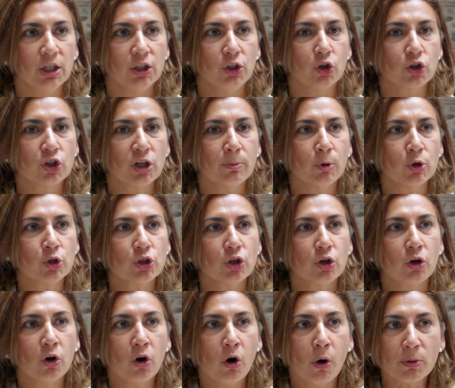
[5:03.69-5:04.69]
Nos hemos
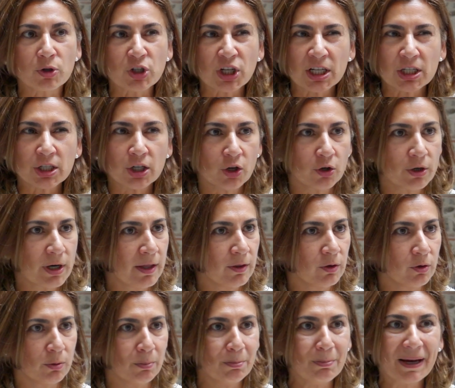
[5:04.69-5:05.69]

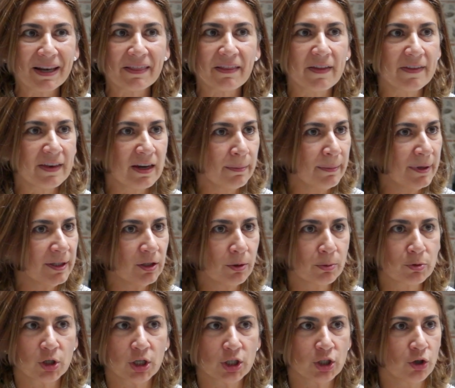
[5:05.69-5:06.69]
obsesionado, verdaderamente
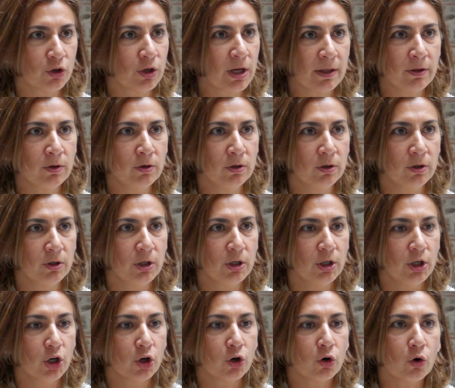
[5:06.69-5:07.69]
obsesionado,
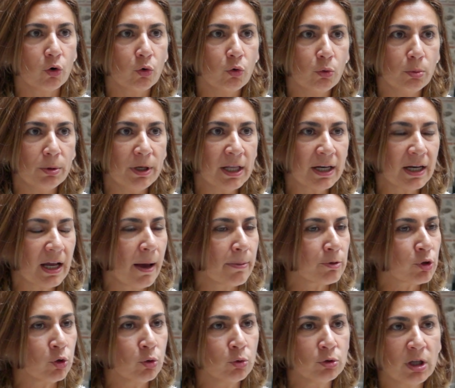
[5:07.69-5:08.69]
con cubrir
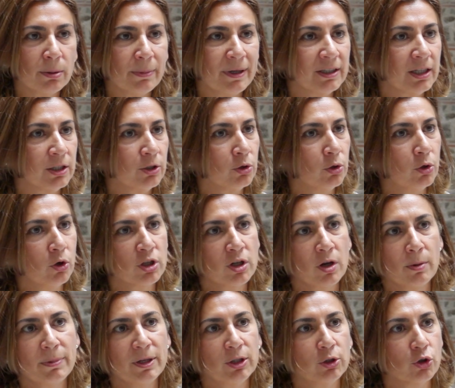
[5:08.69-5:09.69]
absolutamente todos los
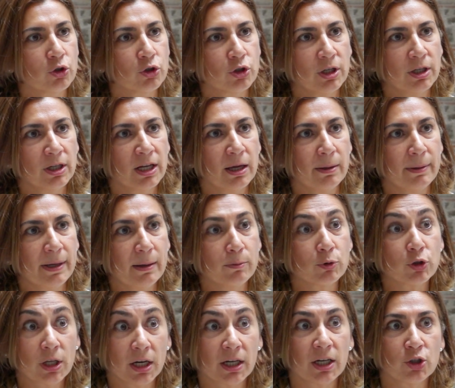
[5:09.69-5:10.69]
ámbitos que
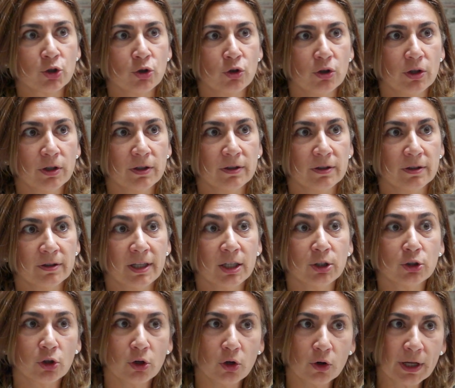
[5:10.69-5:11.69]
veíamos de riesgo
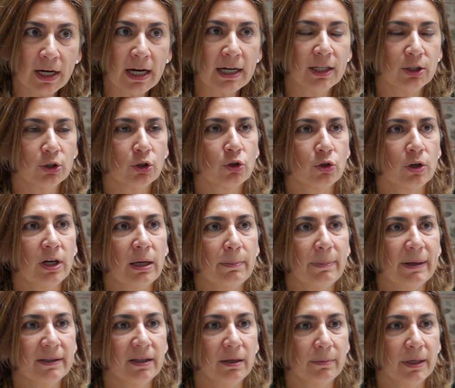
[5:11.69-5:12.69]
dentro de lo que era el entorno de la
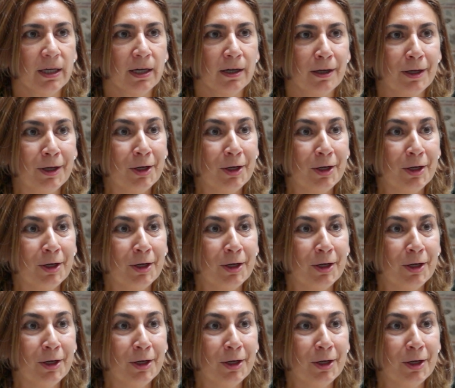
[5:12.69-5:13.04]
pandemia